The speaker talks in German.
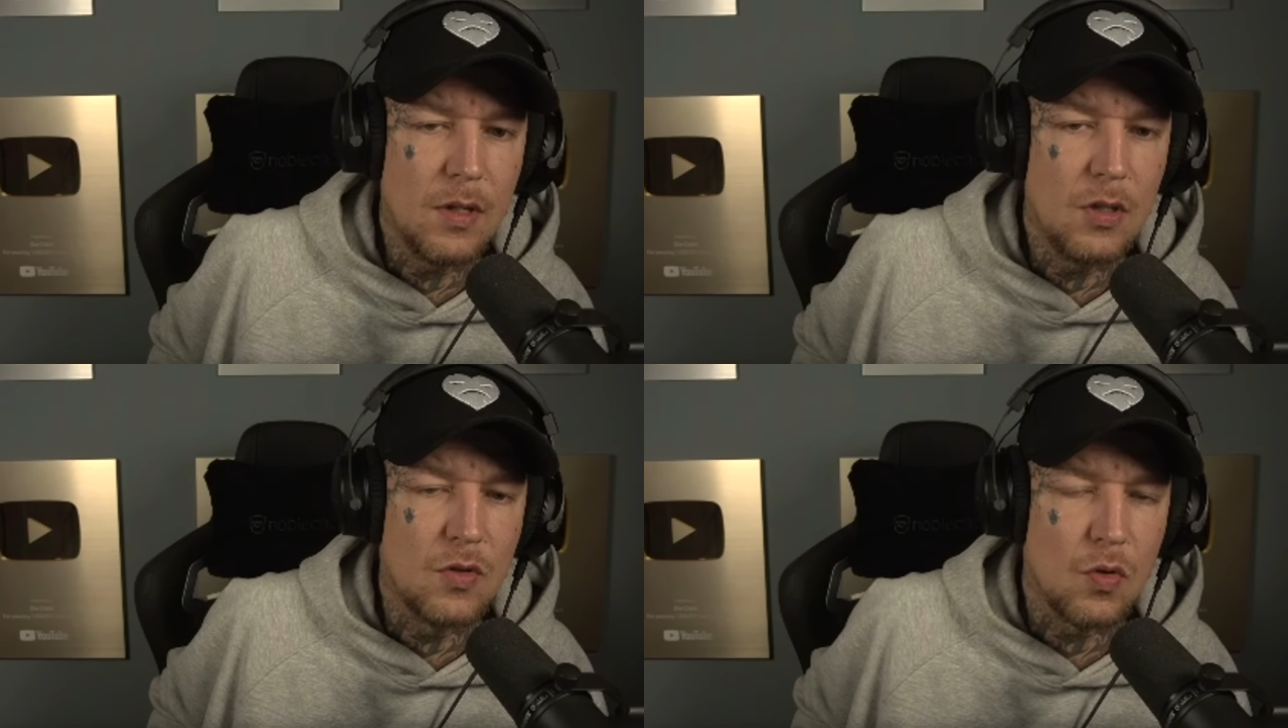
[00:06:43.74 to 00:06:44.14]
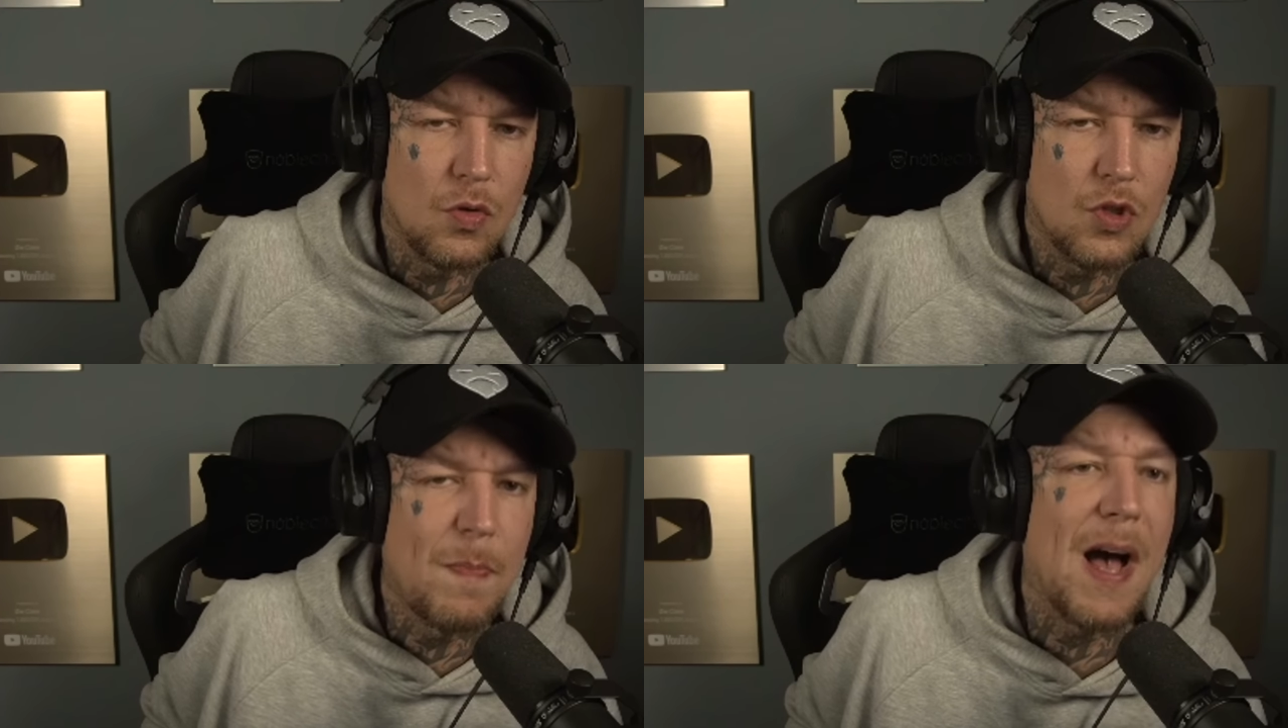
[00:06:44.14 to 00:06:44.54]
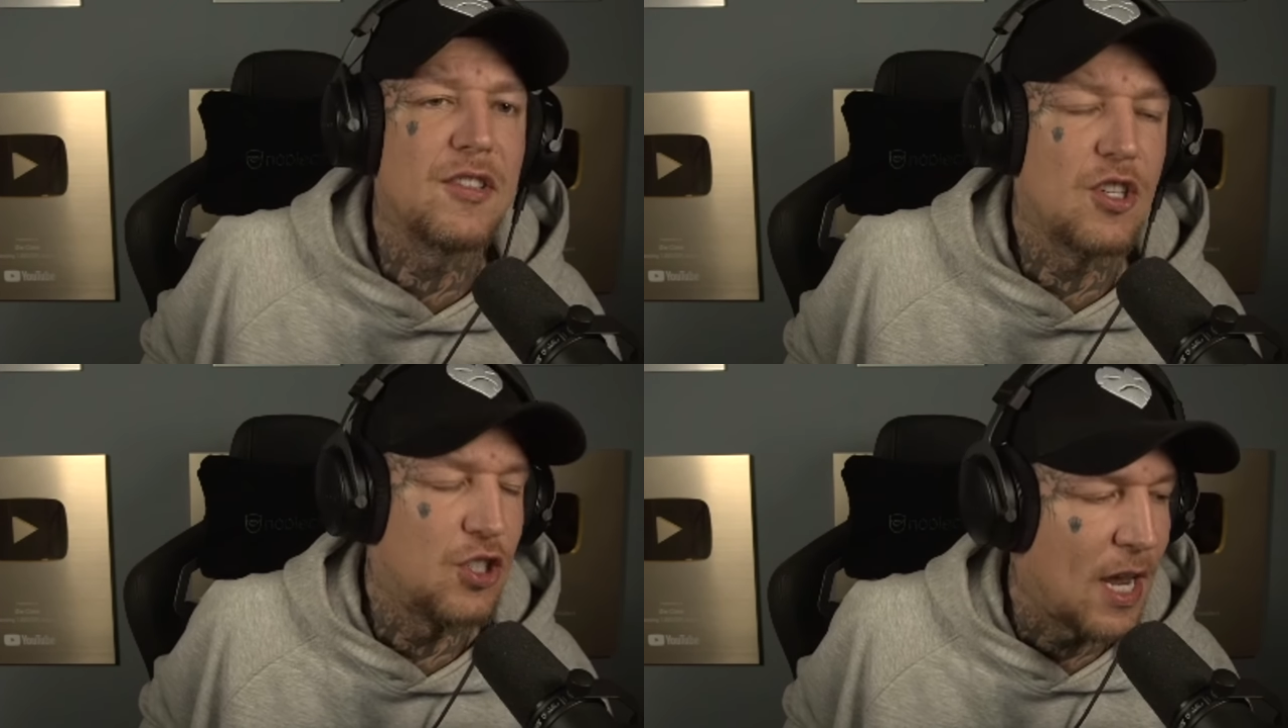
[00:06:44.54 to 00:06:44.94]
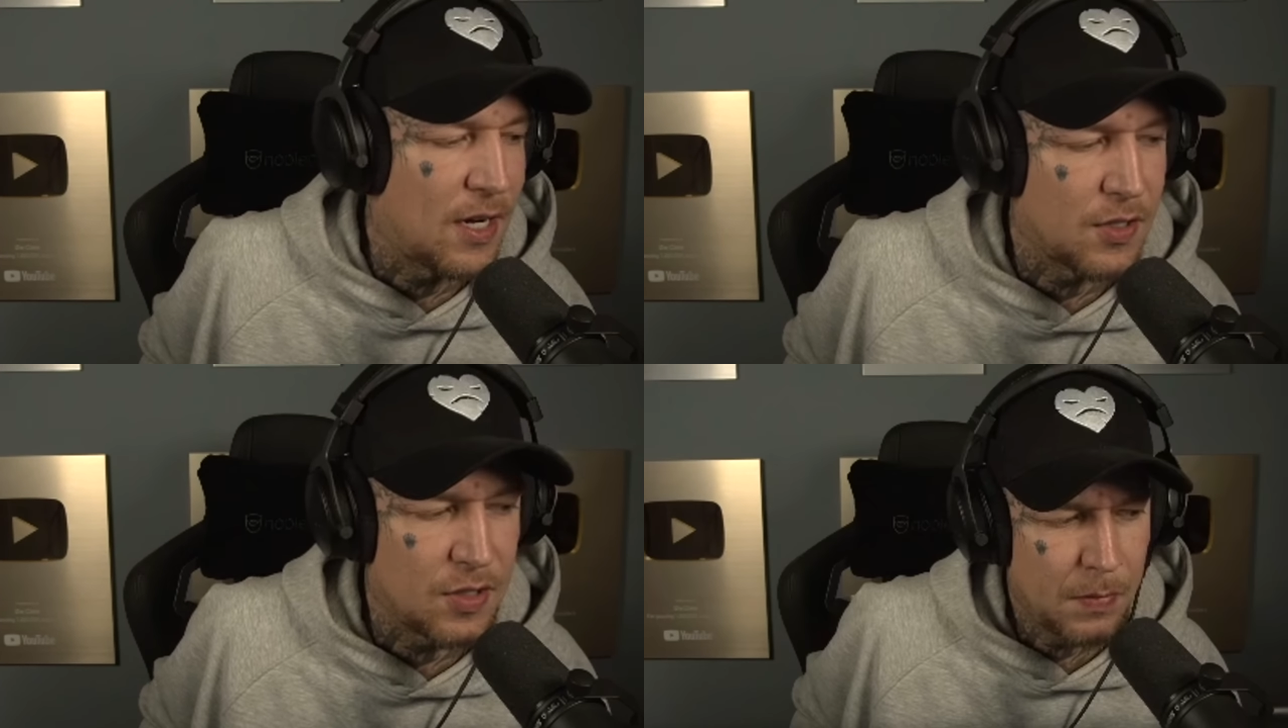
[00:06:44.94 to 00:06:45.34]
so
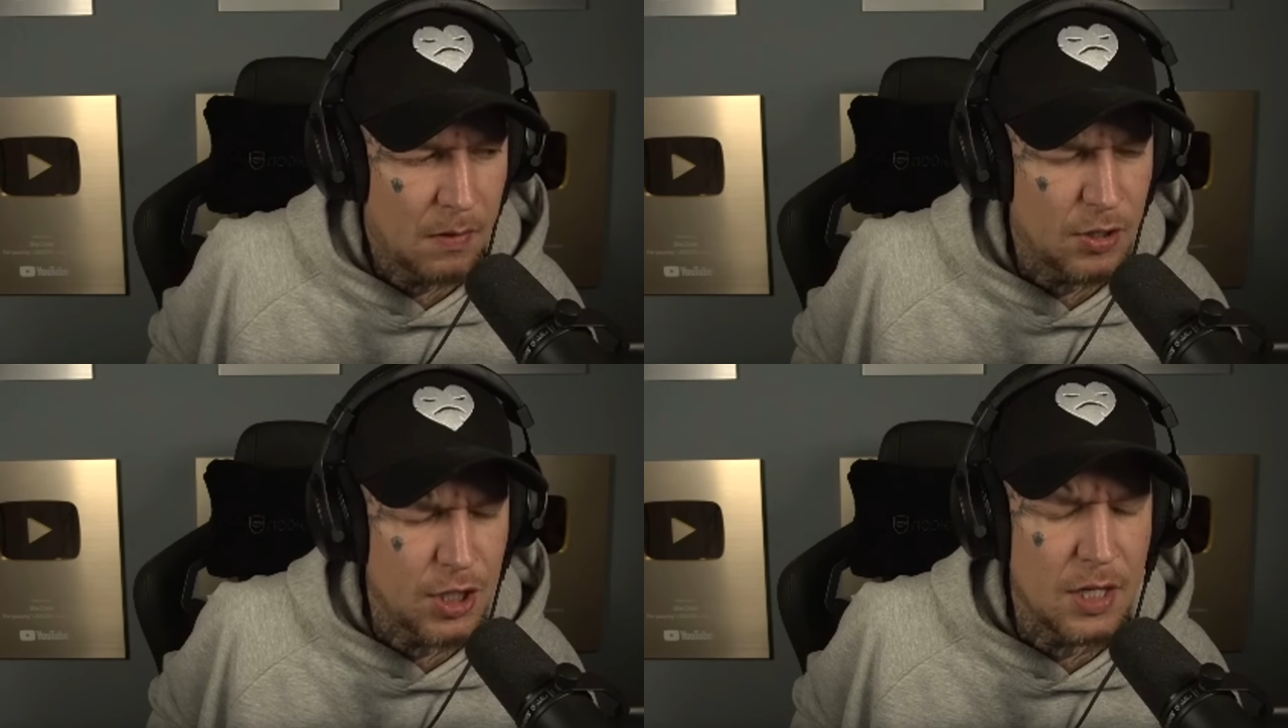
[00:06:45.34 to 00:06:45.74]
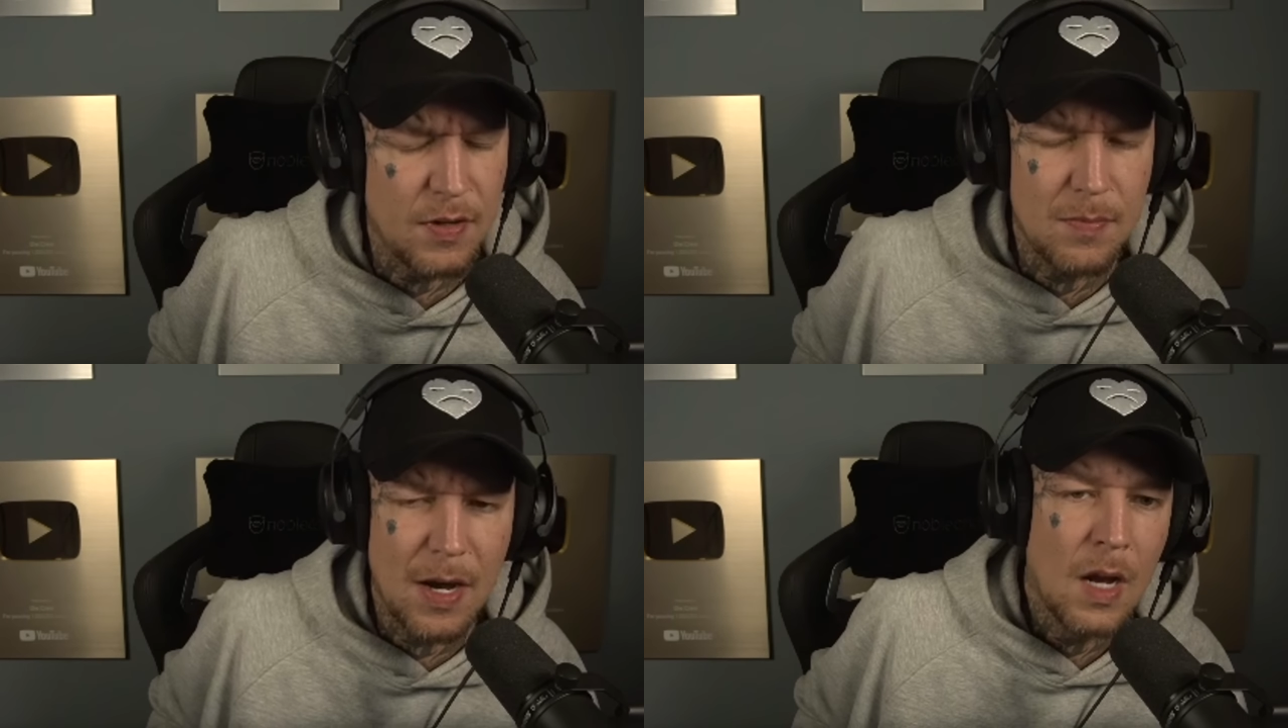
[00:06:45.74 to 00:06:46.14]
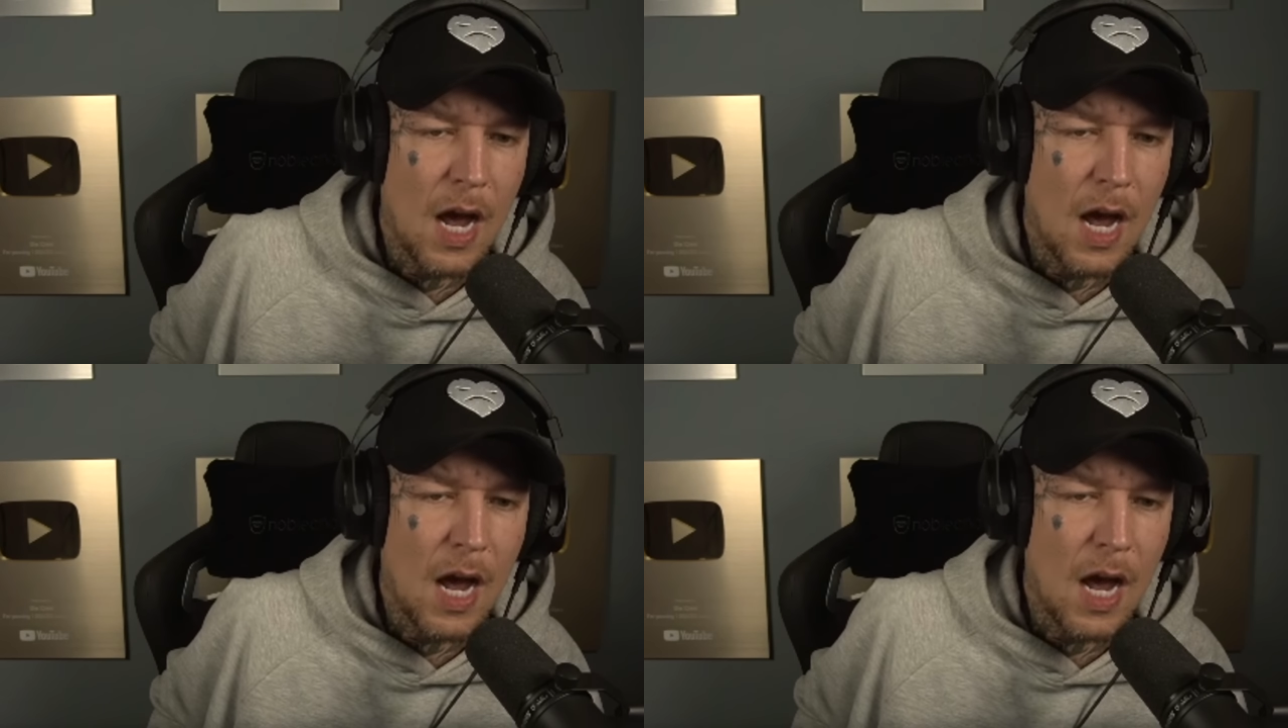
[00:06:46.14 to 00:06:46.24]
Spaßgeschenke sind. Versteht ihr, wie ich meine?